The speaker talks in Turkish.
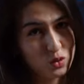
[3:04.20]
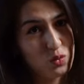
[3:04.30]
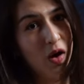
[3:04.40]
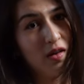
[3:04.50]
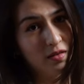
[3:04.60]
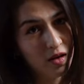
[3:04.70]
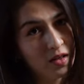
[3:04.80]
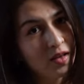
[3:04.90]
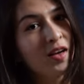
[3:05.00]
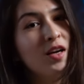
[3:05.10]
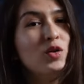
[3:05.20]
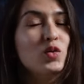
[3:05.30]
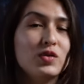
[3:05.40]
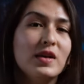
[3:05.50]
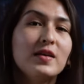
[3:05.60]
uzmanlar,
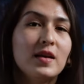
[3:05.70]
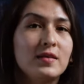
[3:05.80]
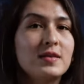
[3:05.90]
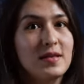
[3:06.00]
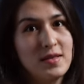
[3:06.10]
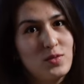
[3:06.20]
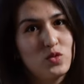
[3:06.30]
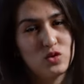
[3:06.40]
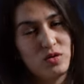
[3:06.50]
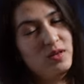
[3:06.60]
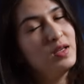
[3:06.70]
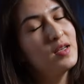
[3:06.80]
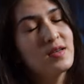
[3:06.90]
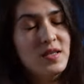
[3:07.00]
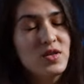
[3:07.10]
günde 7-8 müşteri
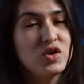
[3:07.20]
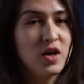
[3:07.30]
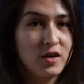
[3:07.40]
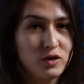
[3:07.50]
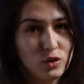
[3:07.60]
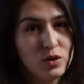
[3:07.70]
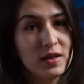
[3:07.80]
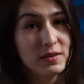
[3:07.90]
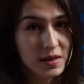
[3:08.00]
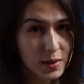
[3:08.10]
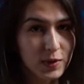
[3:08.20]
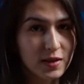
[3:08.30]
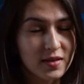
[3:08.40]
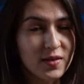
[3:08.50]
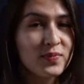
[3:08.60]
en az çıkartıyorlar
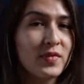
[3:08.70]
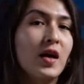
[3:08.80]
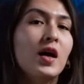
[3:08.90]
diyebilirim.